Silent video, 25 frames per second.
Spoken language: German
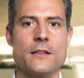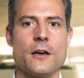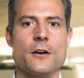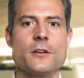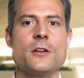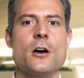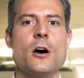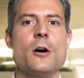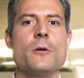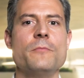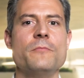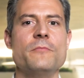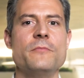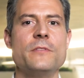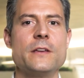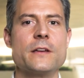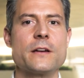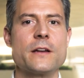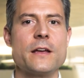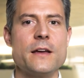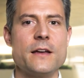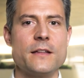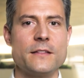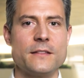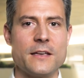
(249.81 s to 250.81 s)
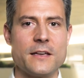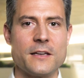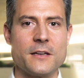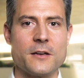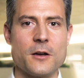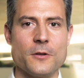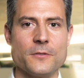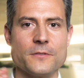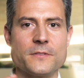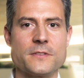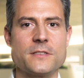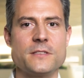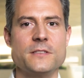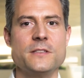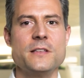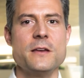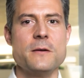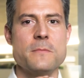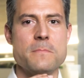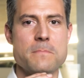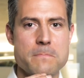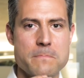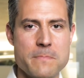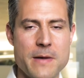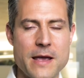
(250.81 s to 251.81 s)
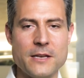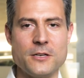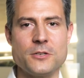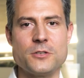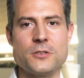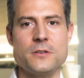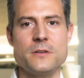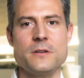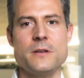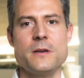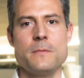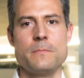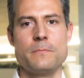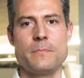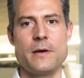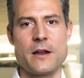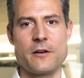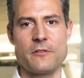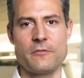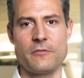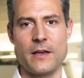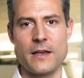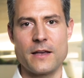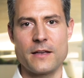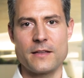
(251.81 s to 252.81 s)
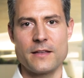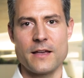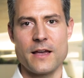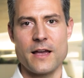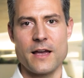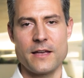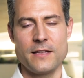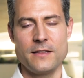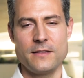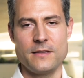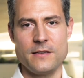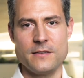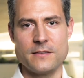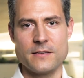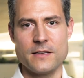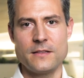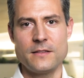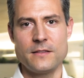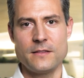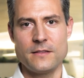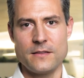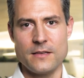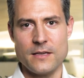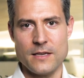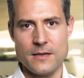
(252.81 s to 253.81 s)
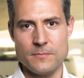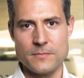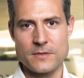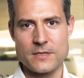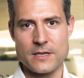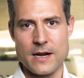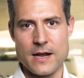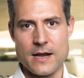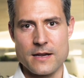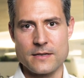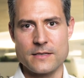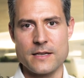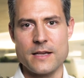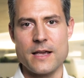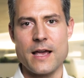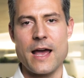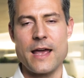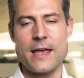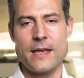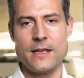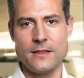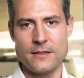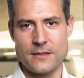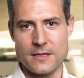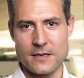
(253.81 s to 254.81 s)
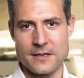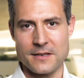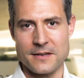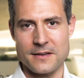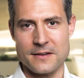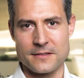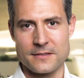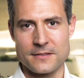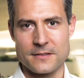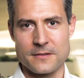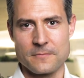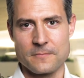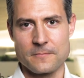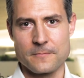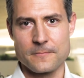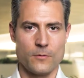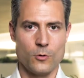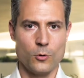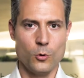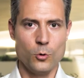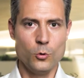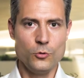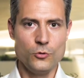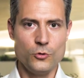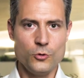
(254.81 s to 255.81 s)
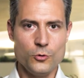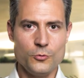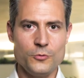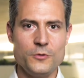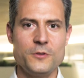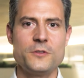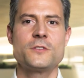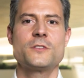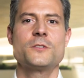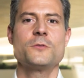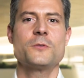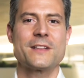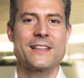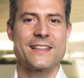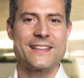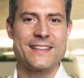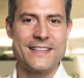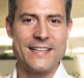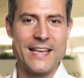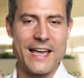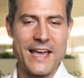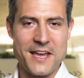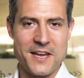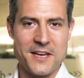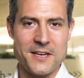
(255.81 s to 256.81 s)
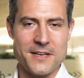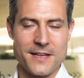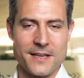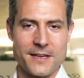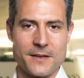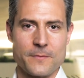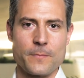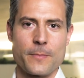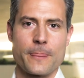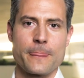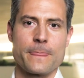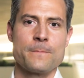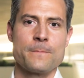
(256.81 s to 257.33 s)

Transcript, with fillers: dann haben wir den ganzen Menschen perfekt in diese Teamsreise integriert. Und nun zur Technik.